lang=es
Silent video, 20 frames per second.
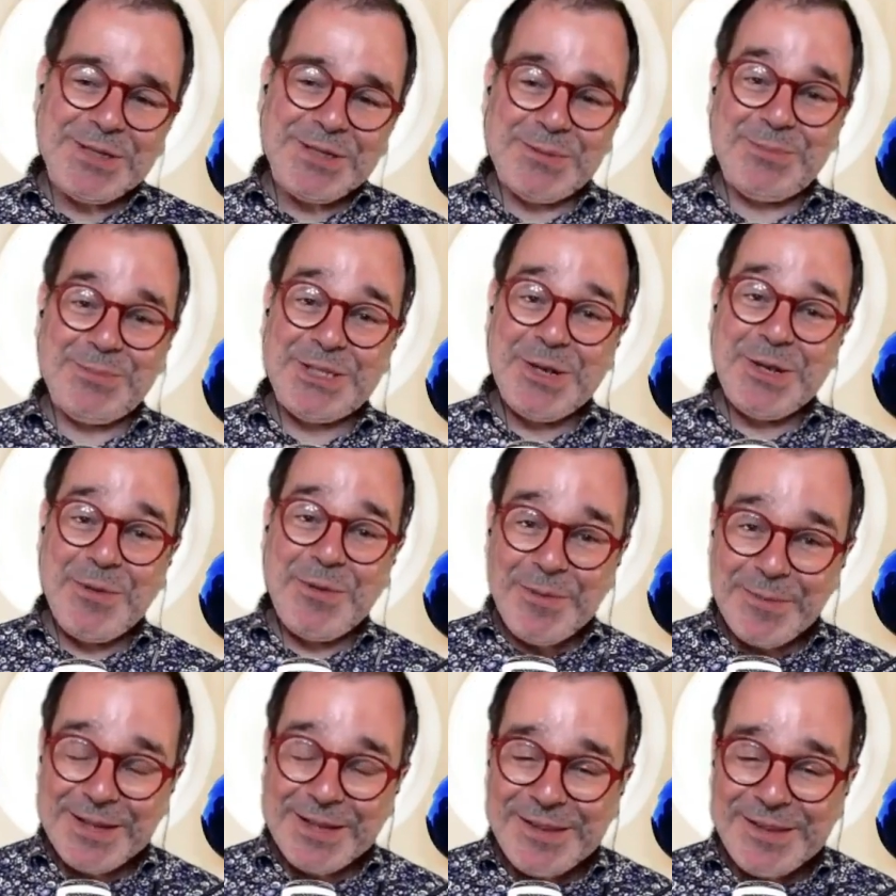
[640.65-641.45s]
Pues
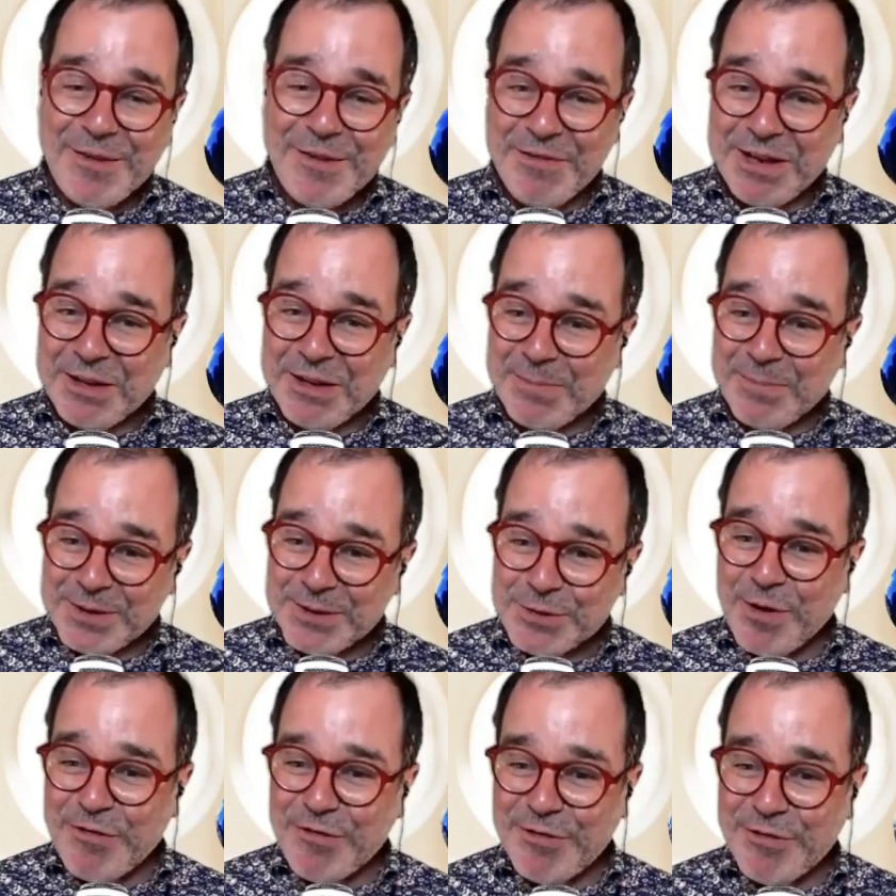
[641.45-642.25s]
igualmente, feliz
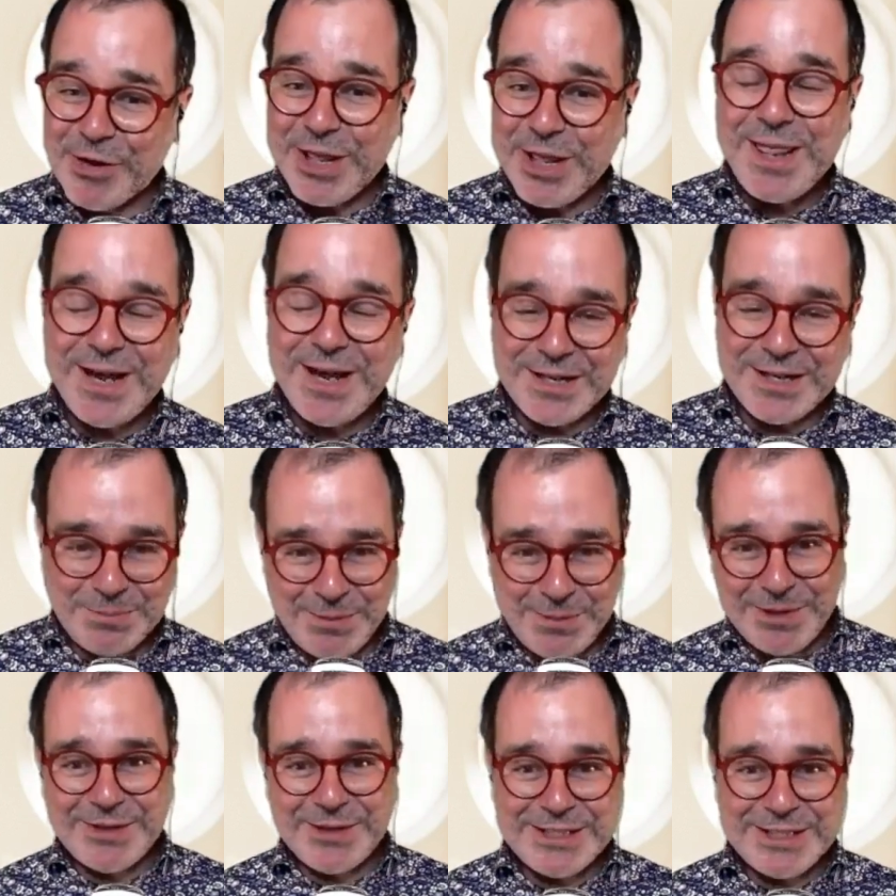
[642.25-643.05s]
Pascua Florida.
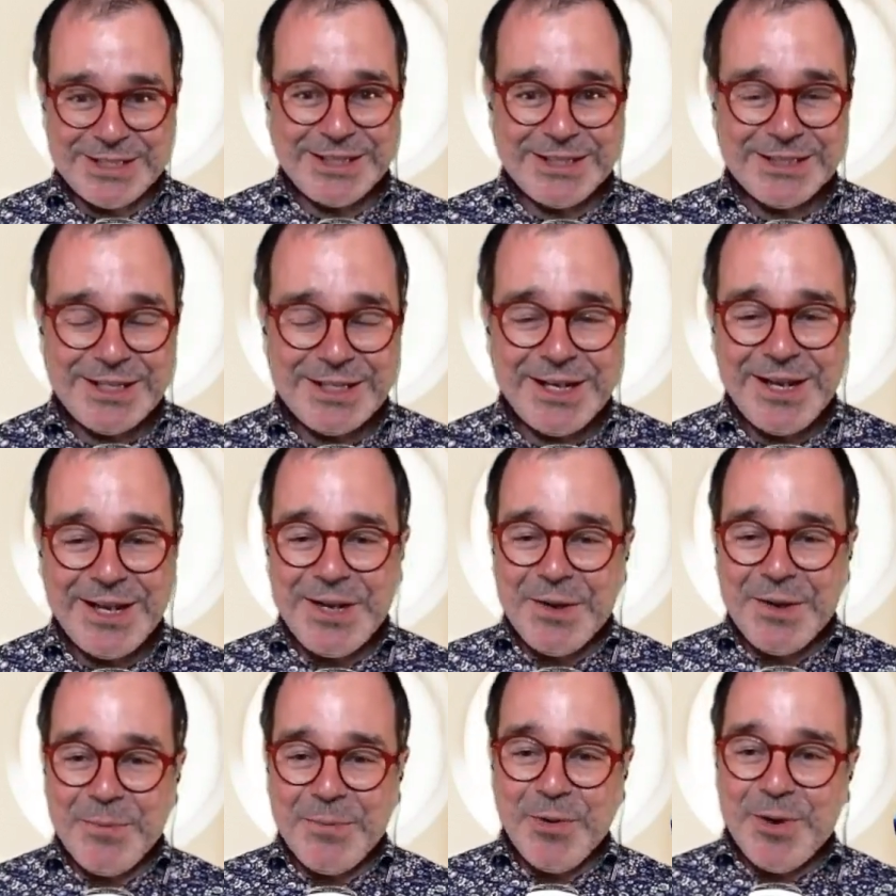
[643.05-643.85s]
Espero que estéis
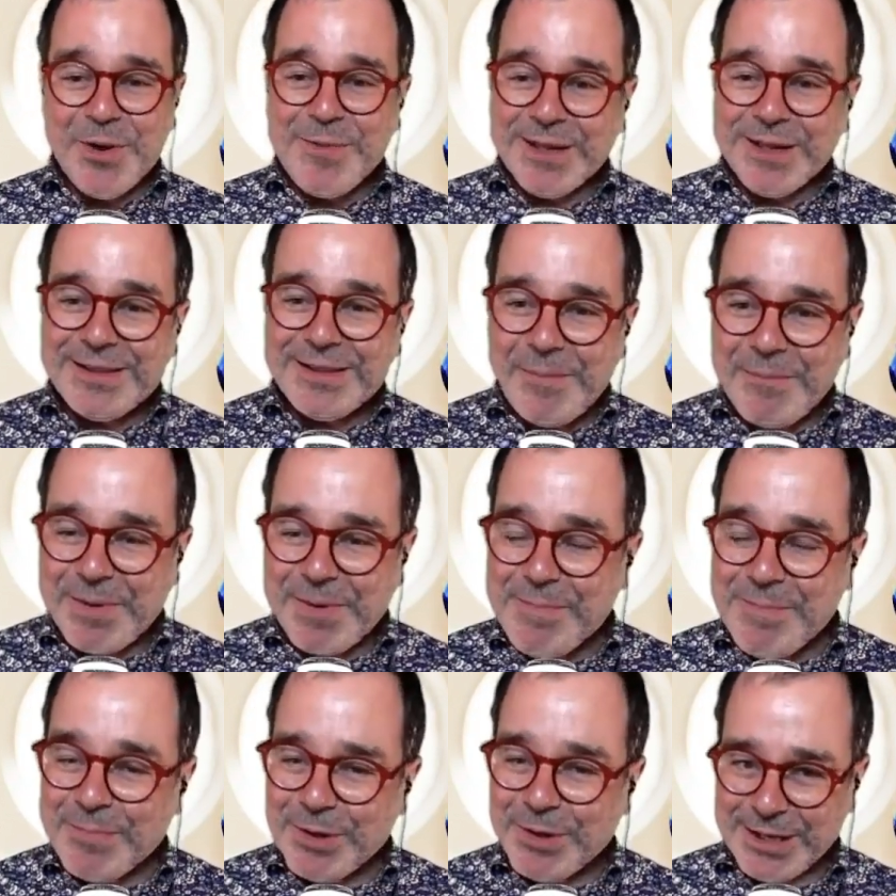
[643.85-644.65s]
muy bien también
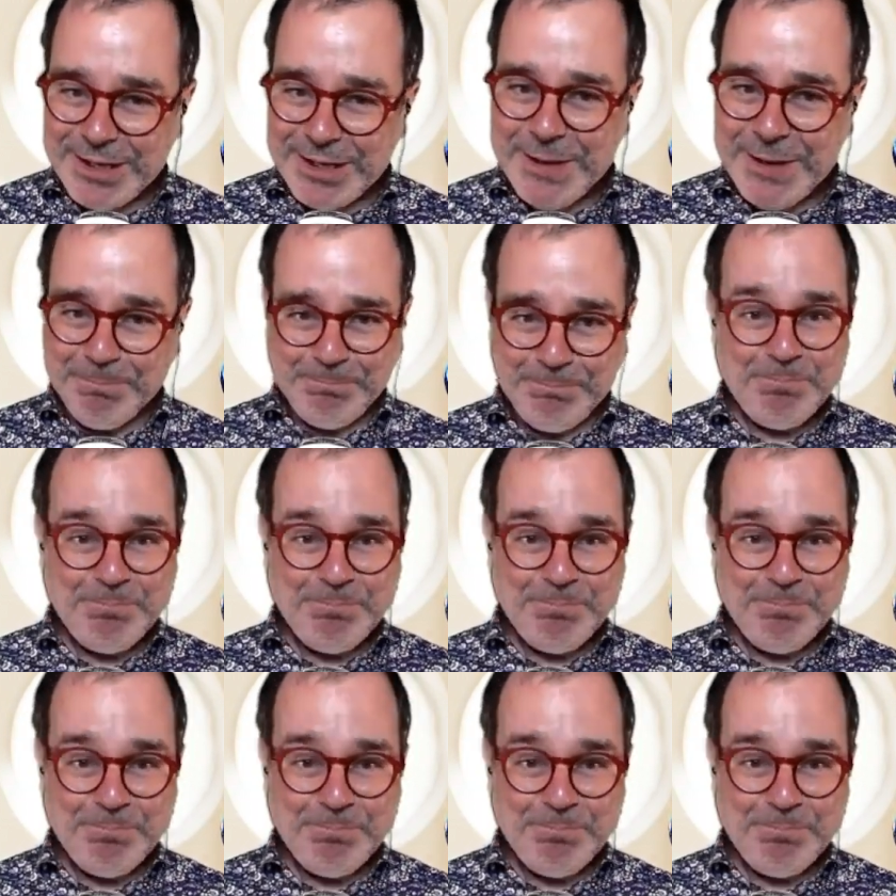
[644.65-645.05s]
por allí.